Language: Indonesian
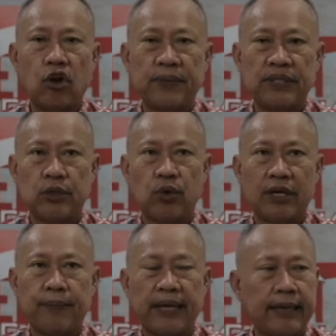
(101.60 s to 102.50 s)
Komisi
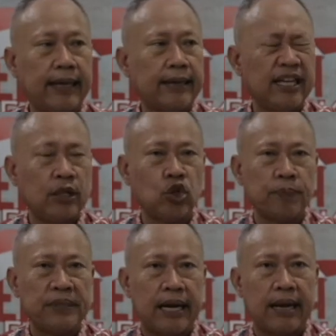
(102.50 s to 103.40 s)
2 DPR RI untuk
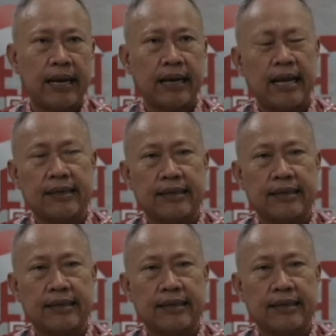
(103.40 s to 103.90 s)
menyelenggarakan